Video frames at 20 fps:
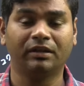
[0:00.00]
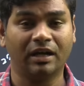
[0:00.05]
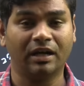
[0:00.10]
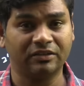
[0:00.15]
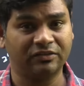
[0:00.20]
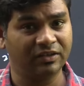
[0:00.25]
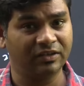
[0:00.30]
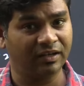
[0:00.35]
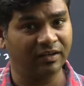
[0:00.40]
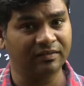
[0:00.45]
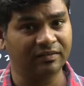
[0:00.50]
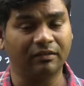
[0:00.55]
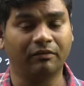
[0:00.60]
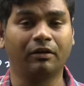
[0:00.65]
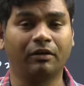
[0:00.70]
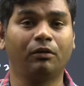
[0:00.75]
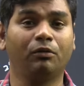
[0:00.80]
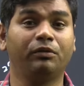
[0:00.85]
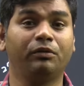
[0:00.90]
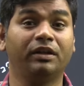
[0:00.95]
రాజ్యాంగ
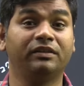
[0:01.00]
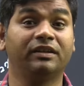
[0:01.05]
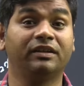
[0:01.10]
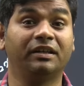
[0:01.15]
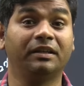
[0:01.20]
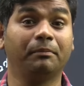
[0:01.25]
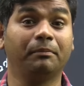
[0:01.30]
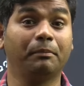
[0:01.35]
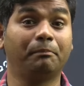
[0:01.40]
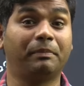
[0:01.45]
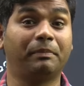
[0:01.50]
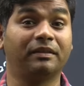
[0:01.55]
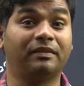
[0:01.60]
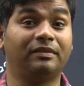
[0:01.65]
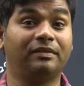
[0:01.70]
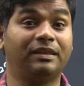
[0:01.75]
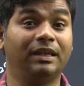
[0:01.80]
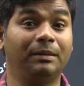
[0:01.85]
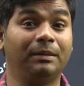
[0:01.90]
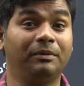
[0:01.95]
సవరణలు ఉంటాయి దాదాపు
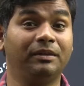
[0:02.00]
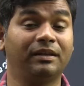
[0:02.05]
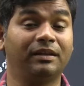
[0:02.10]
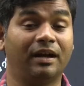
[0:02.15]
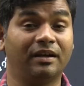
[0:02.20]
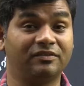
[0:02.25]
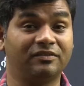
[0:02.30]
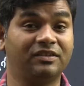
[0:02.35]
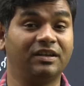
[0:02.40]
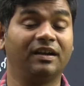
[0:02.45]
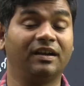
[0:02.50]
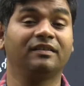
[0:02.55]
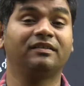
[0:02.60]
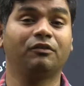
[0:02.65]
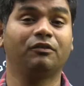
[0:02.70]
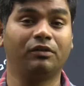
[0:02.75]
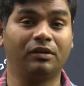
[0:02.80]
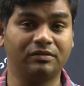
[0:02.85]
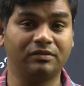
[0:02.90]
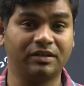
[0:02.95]
పద్దెనిమిది రాజ్యాంగ
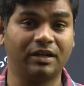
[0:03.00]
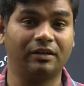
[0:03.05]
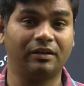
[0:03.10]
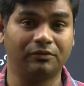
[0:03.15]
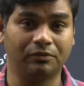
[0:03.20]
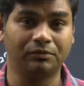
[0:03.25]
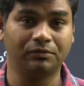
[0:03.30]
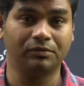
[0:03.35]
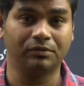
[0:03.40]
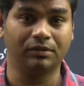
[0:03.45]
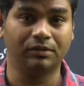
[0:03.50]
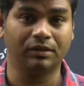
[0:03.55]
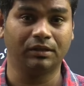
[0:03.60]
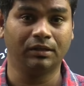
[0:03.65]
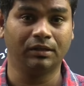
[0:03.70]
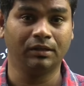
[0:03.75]
సవరణలు చేయాల్సి ఉంటుంది